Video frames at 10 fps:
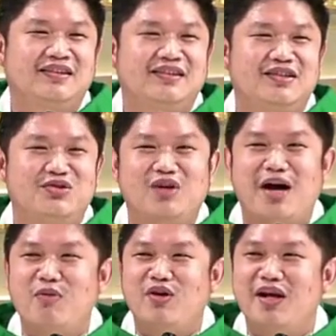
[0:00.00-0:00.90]
suka
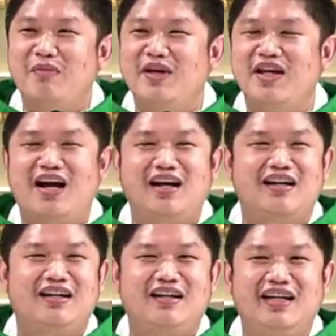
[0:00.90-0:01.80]
model mie yang
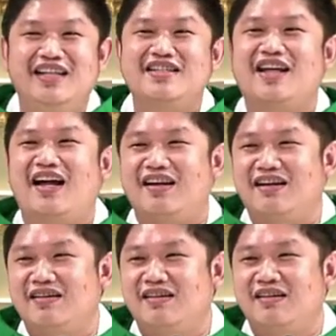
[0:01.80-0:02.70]

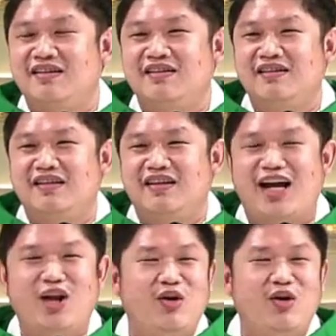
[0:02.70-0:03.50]
instan. Kalau